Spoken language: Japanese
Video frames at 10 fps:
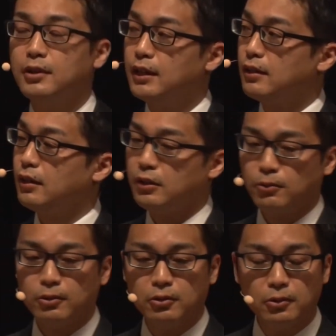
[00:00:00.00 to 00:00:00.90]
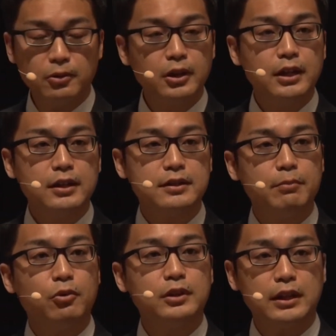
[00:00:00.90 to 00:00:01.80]
の働きのことを専
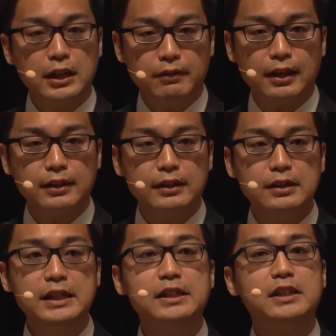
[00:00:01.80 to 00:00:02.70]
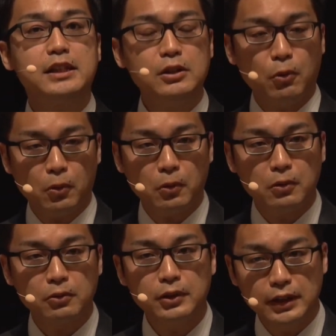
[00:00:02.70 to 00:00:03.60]
門的には認知機能
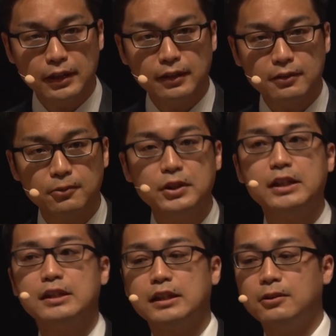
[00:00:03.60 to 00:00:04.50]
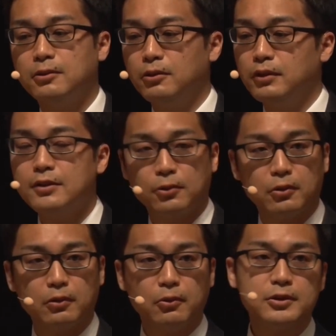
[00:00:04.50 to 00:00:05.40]
といいその認知機能の謎
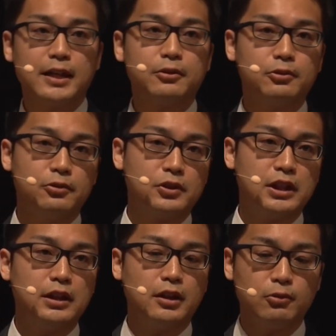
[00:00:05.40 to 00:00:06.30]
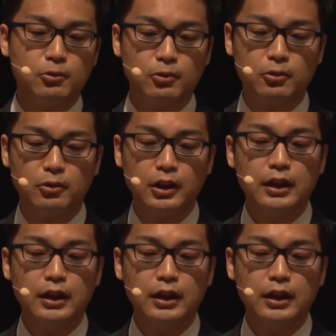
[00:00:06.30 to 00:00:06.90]
を探る心理学のことを